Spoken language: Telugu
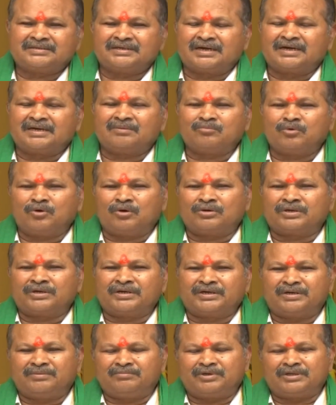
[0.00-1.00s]

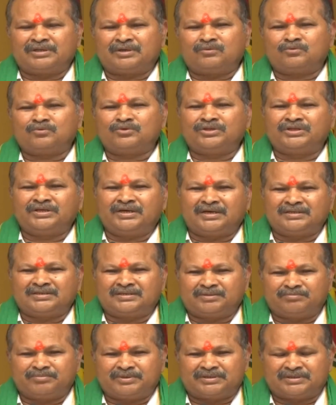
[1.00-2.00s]
జగన్మోహన్ రెడ్డి మీద ఉంది
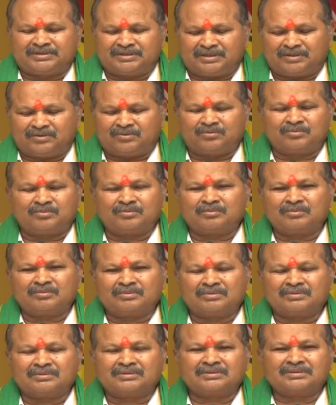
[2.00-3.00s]
అని చెప్పేసి నేను
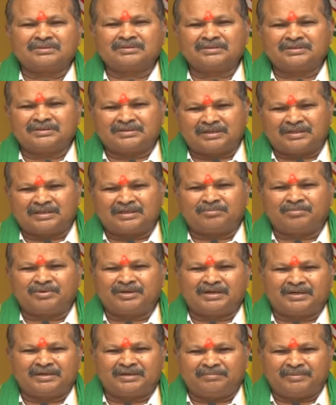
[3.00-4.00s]
ఈ
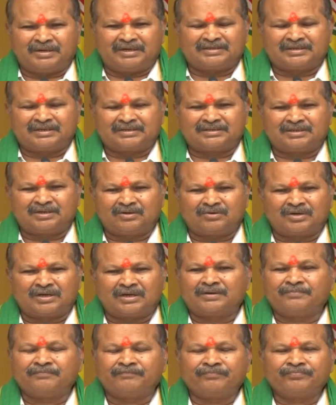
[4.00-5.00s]
సందర్భంగా డిమాండ్ చేస్తూ
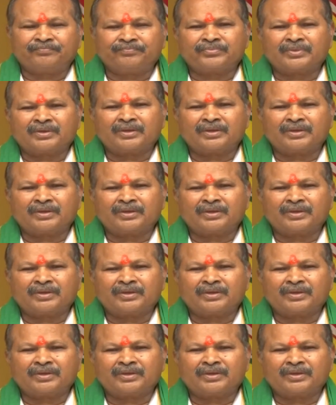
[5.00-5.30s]
ఉన్నాను